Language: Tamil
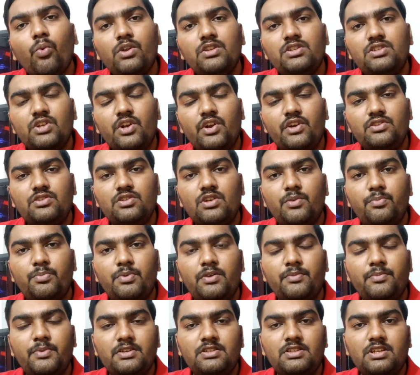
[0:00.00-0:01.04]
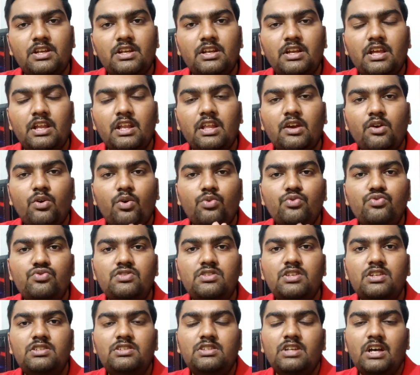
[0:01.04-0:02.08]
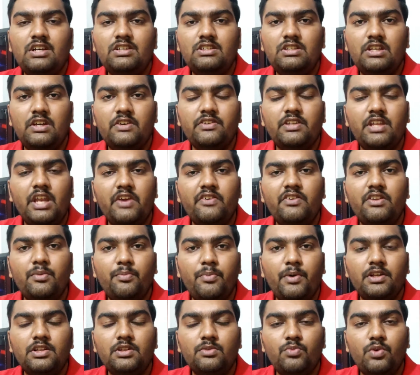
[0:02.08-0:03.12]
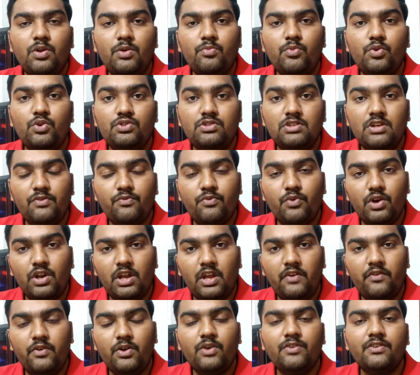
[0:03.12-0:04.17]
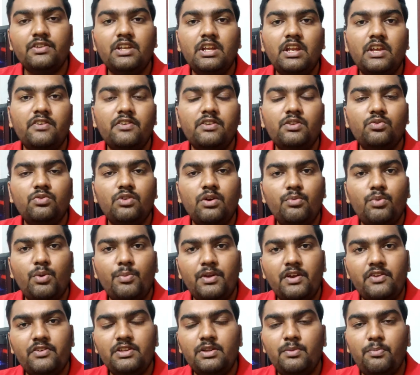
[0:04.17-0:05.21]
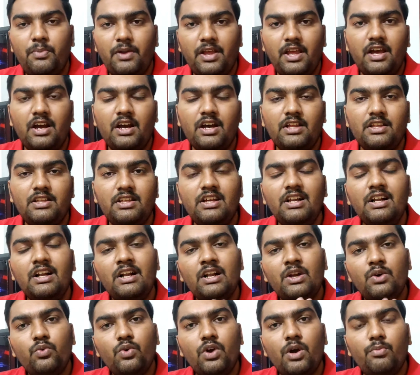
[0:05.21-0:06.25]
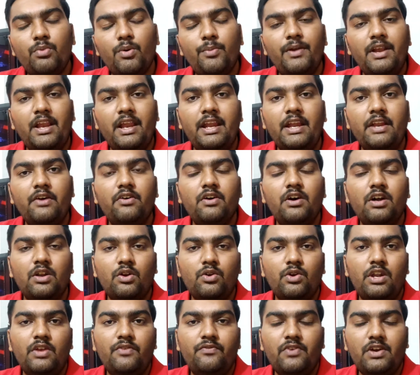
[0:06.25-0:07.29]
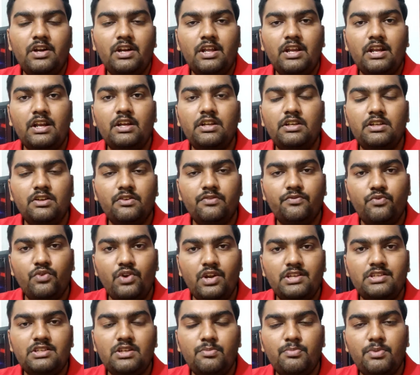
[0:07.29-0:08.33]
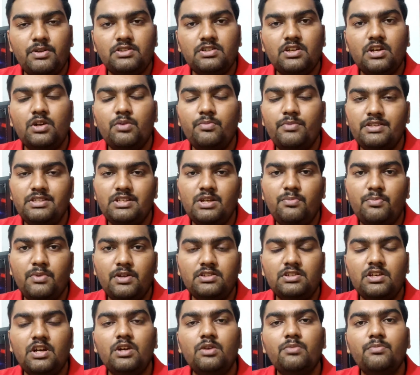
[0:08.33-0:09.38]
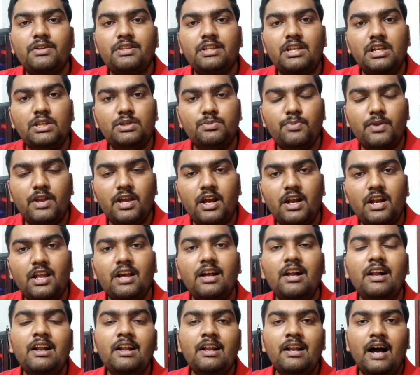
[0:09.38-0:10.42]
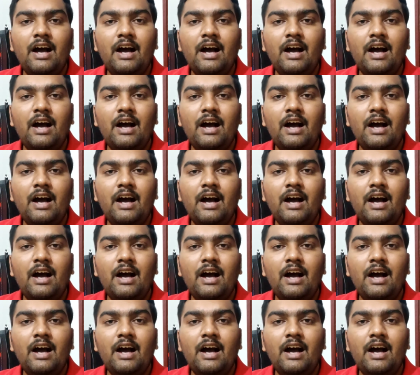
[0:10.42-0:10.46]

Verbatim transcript: ஒன் ஜீரோ எயிட் ஜீரோ பி பிக்சல் இருக்கிறத கொஞ்சம் ஜாஸ்தியாக வந்து நீங்கள் வந்து பார்த்துக்க முடியும் ஒரிஜினல் ஃபோர் கே வீடியோ வந்து நீங்கள் வந்து உங்கள் மொபைல் வந்து ப்ளே ஆகாது உங்கள் மொபைல் என்னவாக இருக்கும் டிஃபால்ட்டாக இருக்க ஃபுல் ஹெச்டி ப்ளஸ் ஆகட்டும் ஹெச்டி ப்ளஸ் ஆகட்டும் அந்த டிஸ்பிளேக்கான